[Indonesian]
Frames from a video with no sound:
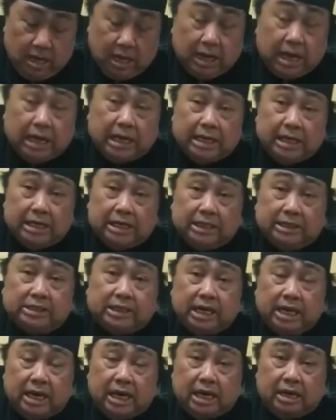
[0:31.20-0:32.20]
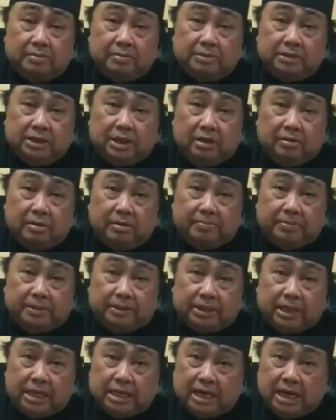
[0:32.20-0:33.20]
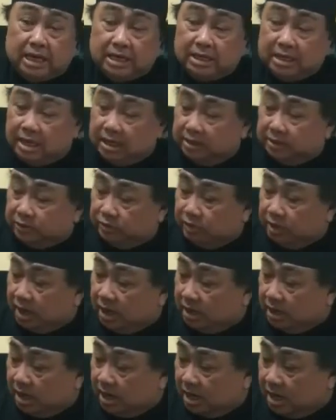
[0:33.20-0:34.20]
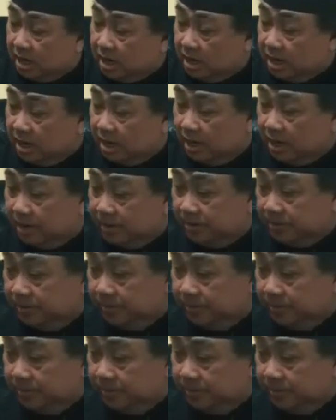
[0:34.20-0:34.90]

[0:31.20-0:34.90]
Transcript: Kali ini saya akan menjawab pertanyaan dari saudara